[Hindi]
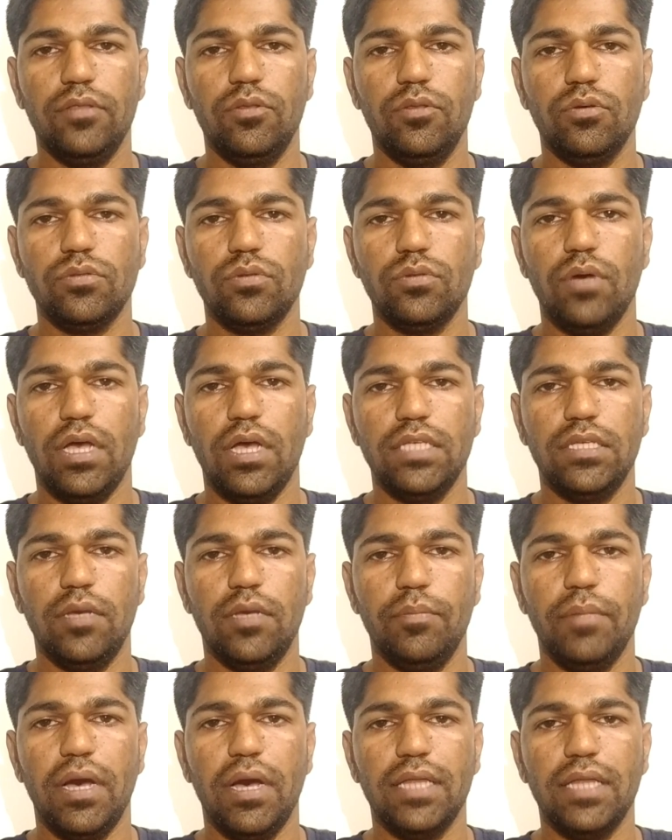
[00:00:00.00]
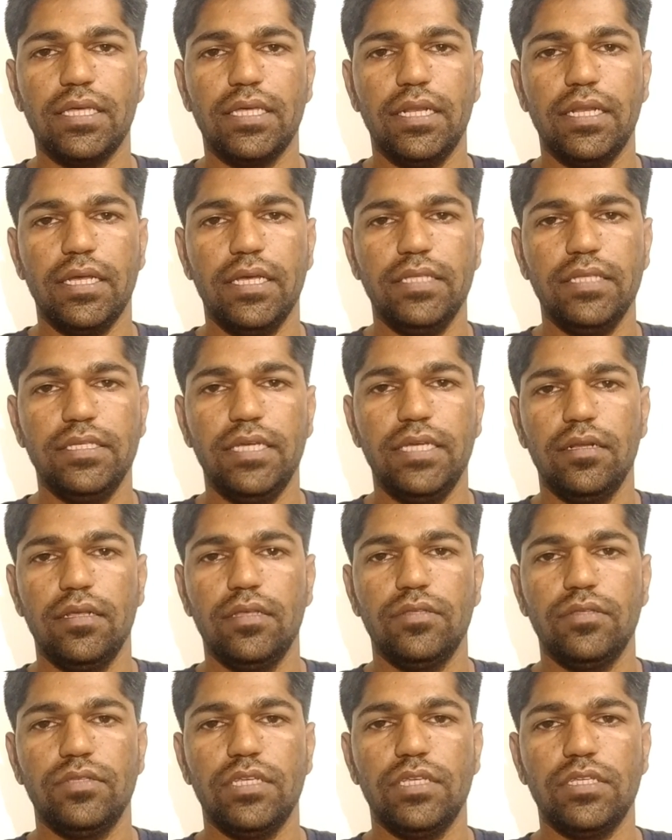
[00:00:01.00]
दोस्तों आज हम बात करेंगे जी
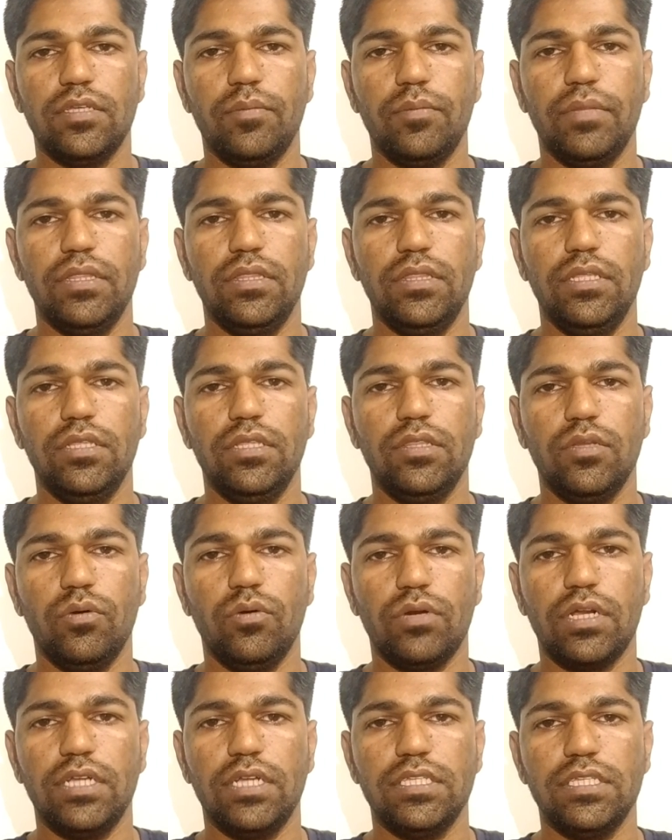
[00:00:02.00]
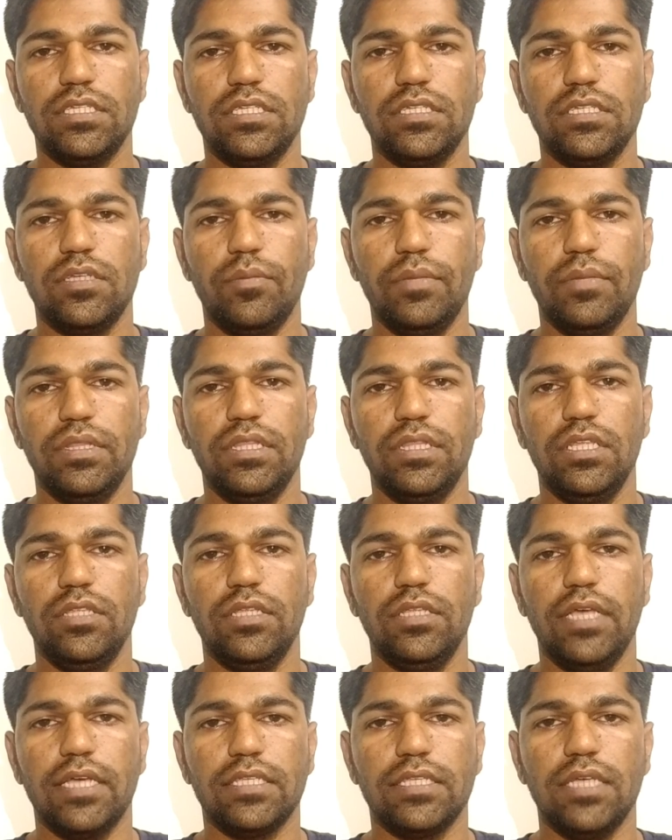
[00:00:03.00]
से संबंधित और कृषि से
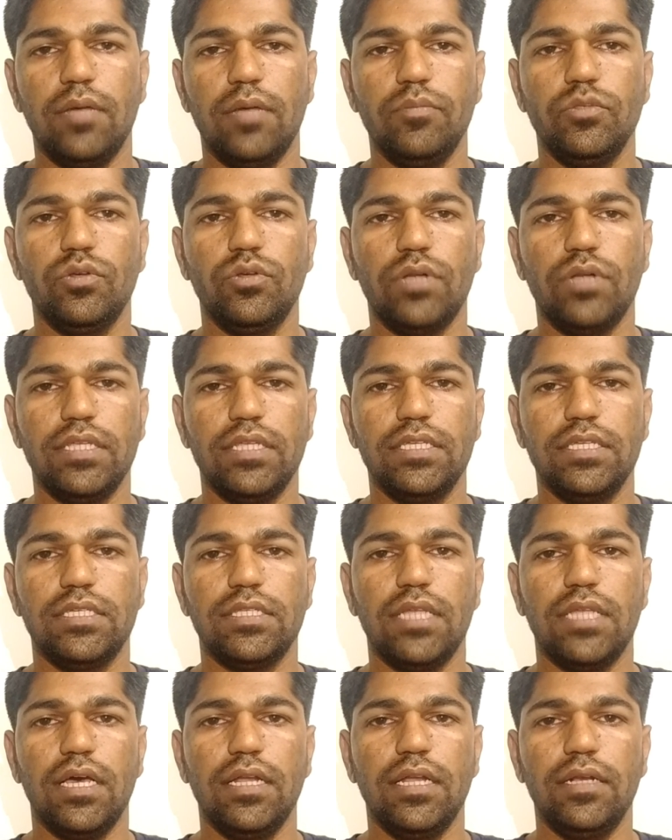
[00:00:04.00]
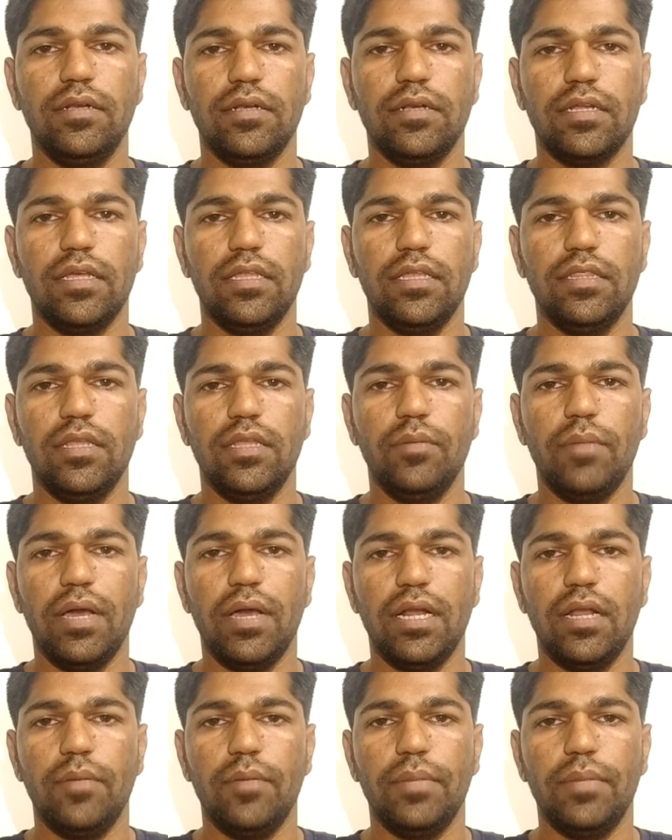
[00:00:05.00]
संबंधित एग्जाम जो राजस्थान के अंदर
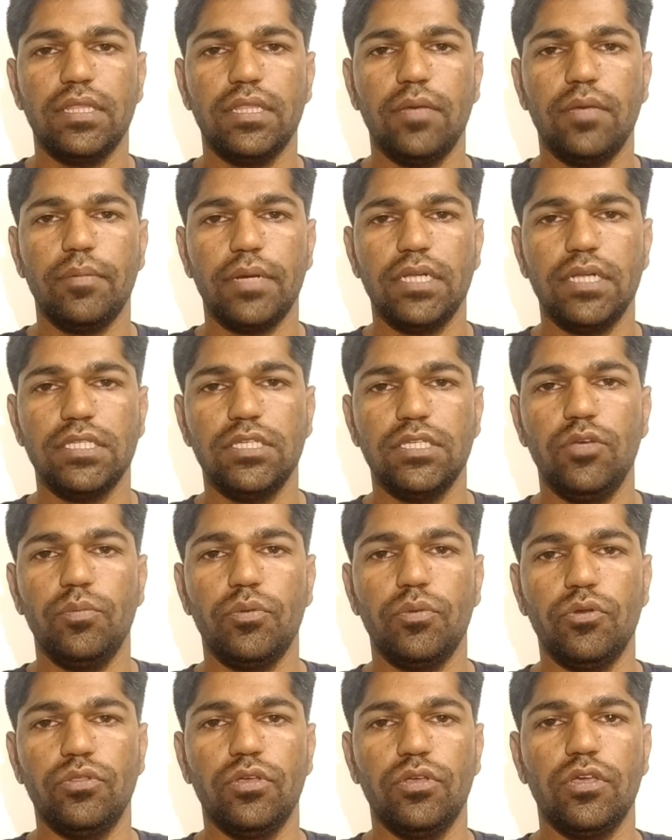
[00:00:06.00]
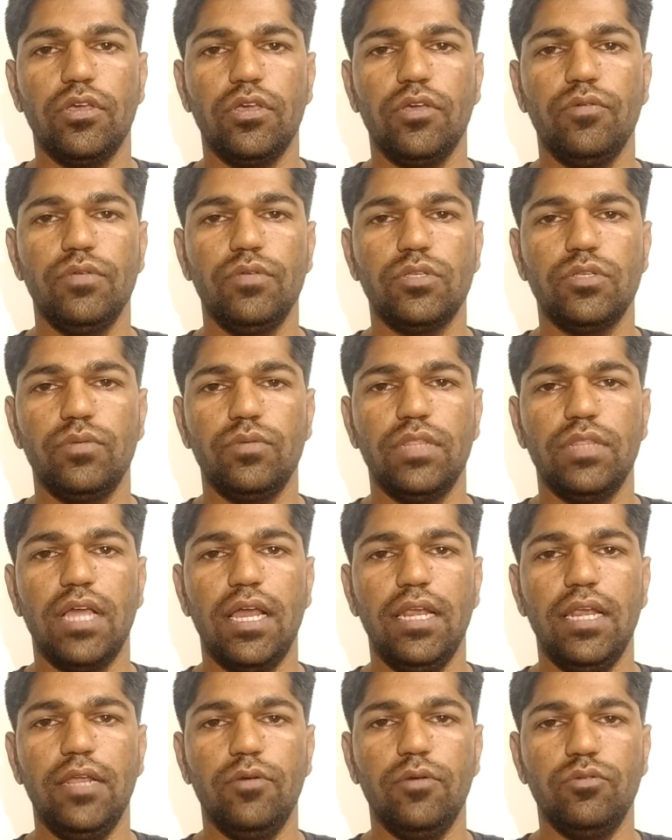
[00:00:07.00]
महाराणा प्रताप कृषि एवं प्रौद्योगिकी
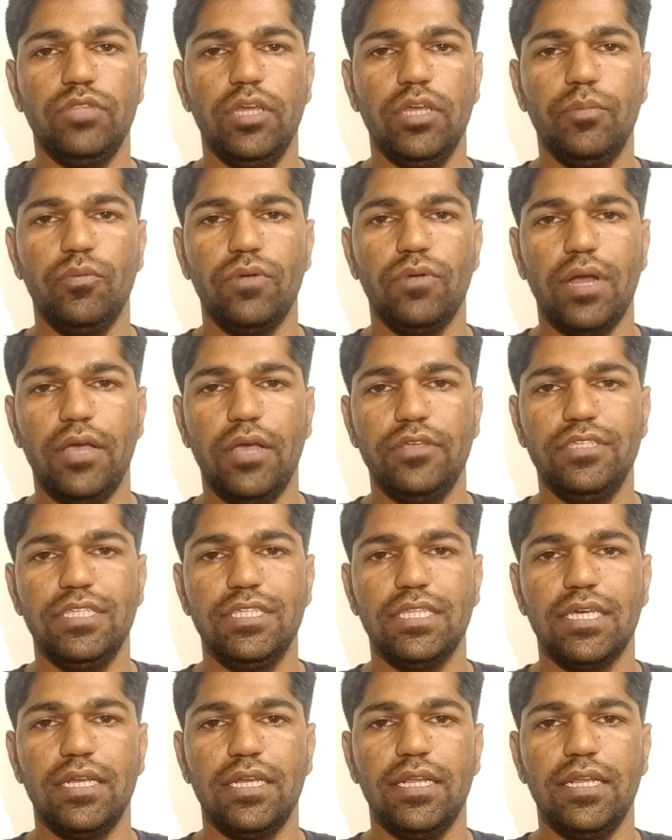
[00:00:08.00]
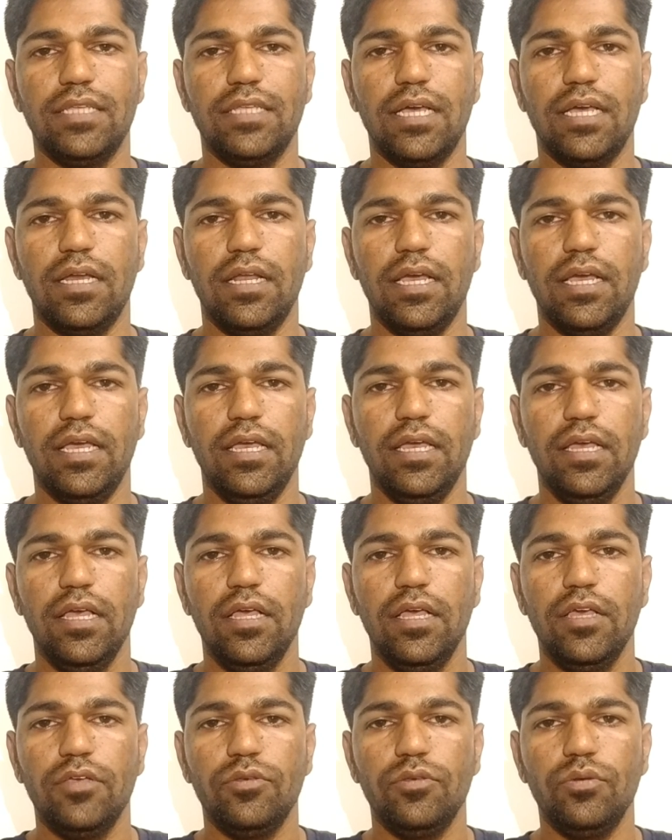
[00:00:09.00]
विश्वविद्यालय उदयपुर आयोजित करने जा रहा है
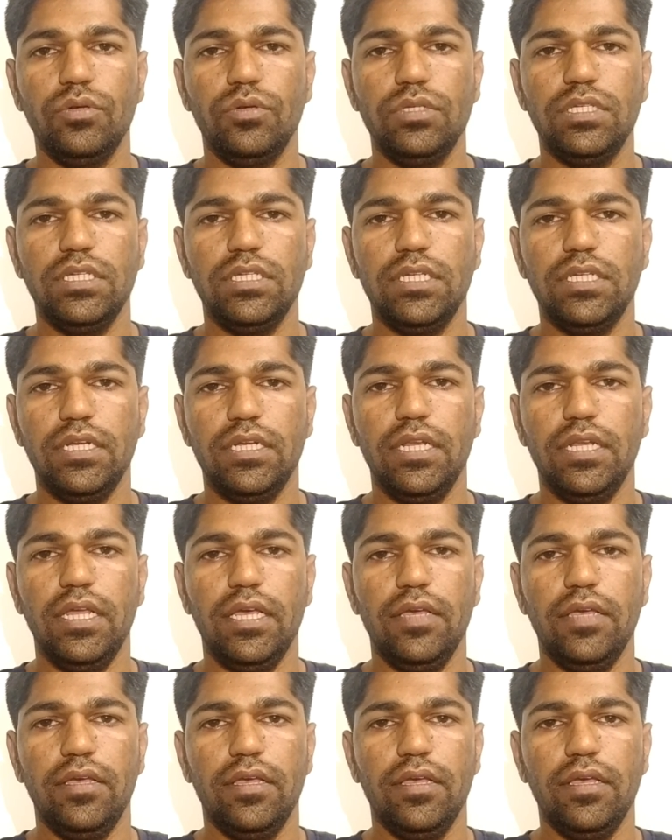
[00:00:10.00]
यूनिवर्सिटी ने